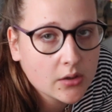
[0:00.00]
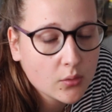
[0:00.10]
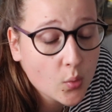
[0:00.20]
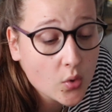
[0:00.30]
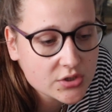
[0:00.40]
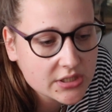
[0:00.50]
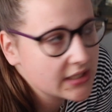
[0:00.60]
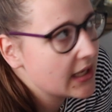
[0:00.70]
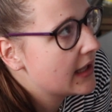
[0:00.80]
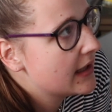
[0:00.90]
ułożę
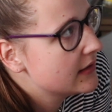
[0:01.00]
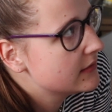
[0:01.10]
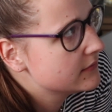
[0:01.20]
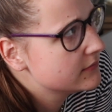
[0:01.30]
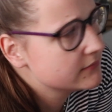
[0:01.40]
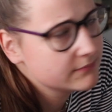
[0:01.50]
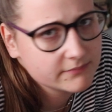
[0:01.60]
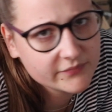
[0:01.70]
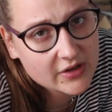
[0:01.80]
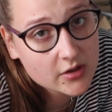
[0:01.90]
je y,
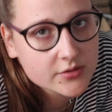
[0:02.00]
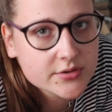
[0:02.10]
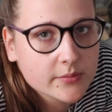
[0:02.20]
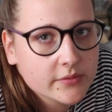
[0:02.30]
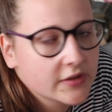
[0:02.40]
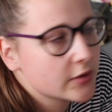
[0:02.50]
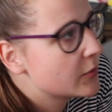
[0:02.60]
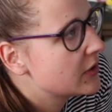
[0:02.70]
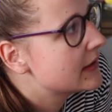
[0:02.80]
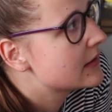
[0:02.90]
wielkością, no
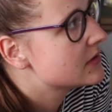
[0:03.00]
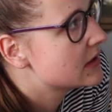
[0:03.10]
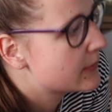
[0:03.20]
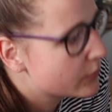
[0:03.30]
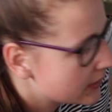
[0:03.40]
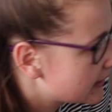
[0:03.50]
wiadomo, jedna oddzielna półka